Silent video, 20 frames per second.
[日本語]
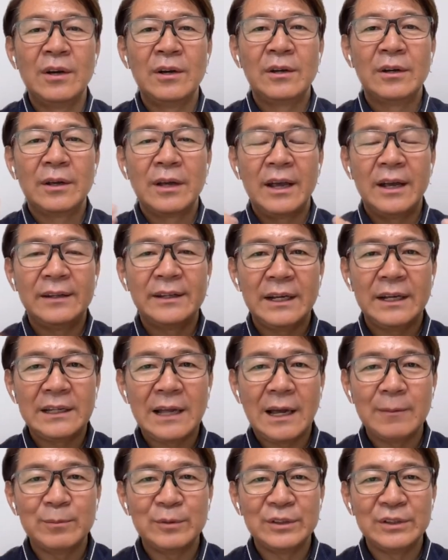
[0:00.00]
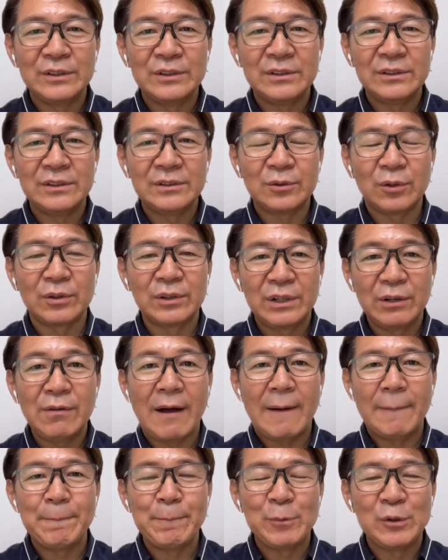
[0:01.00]
えー、低タイプにとって
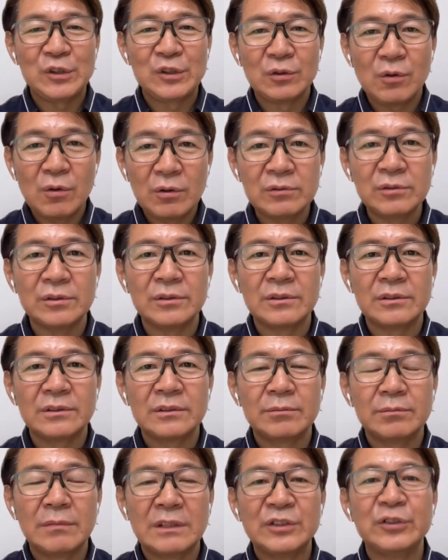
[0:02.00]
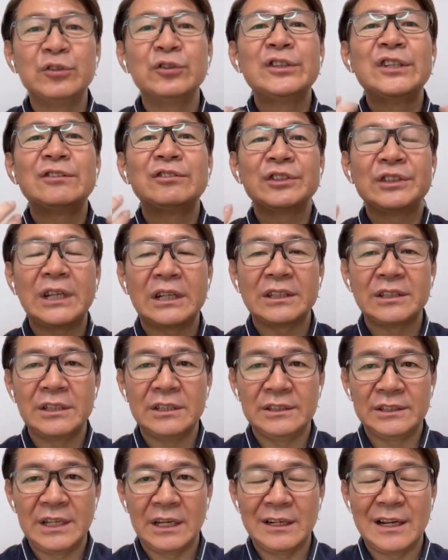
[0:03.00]
はすごく、まあ、充実した
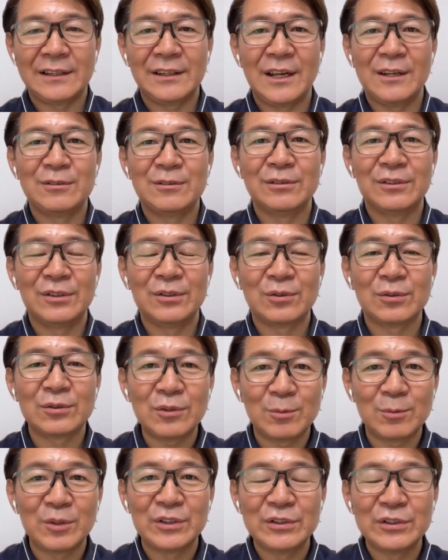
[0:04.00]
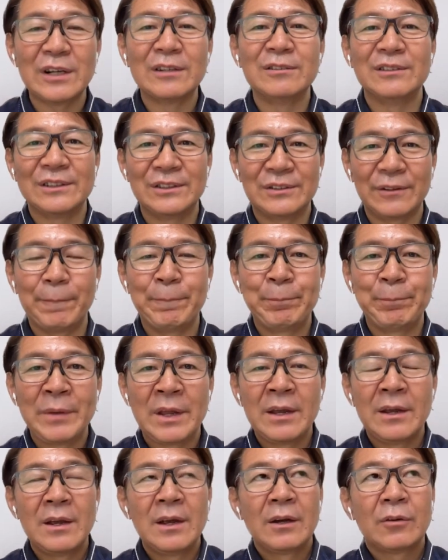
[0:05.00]
人生になっていくっていうことも言えるんですよ。
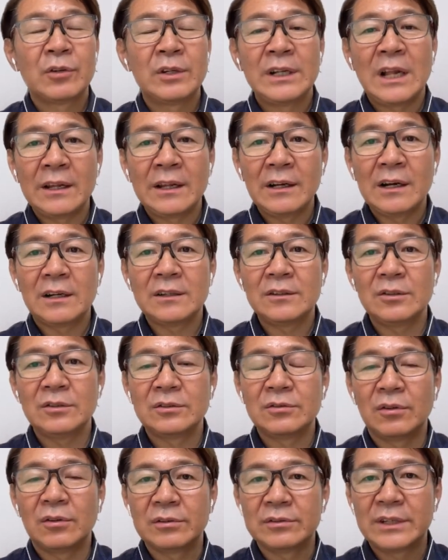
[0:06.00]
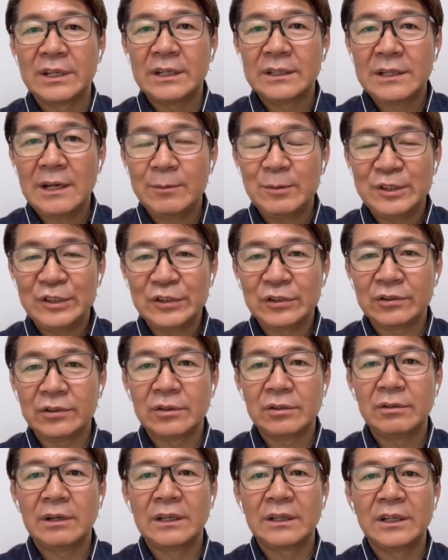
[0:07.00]
これなぜかっていうと、低タイプの人っ
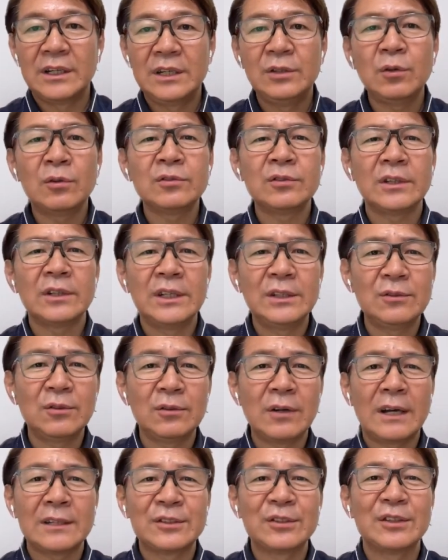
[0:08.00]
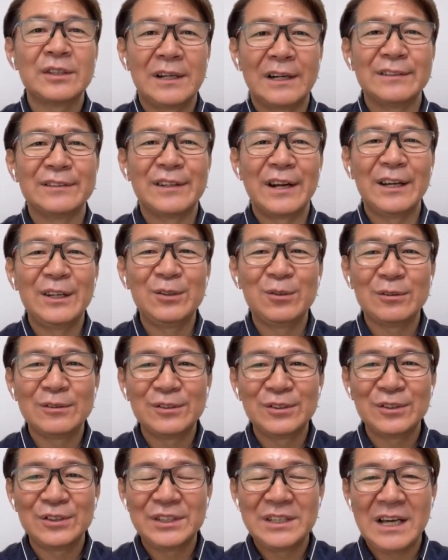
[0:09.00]
ていうのは人人が好きなんですね。人
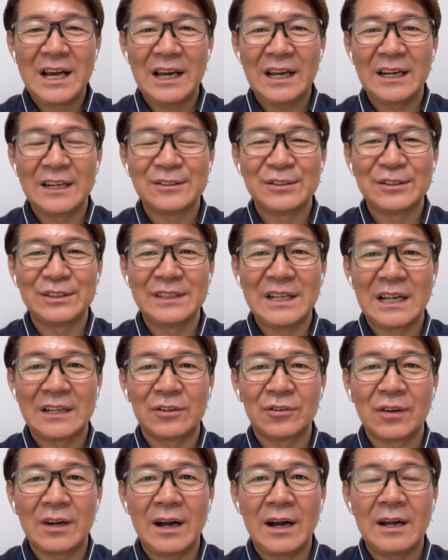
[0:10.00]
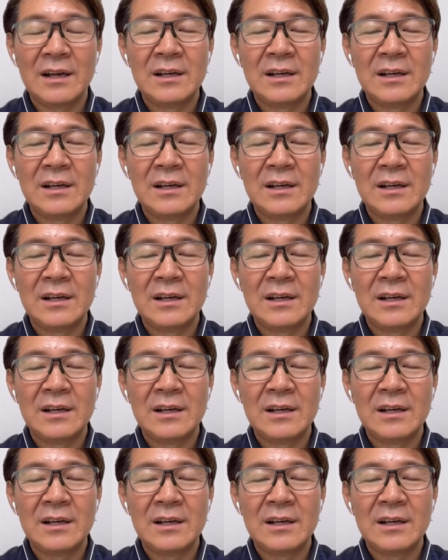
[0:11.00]
付き合いが好きだとか、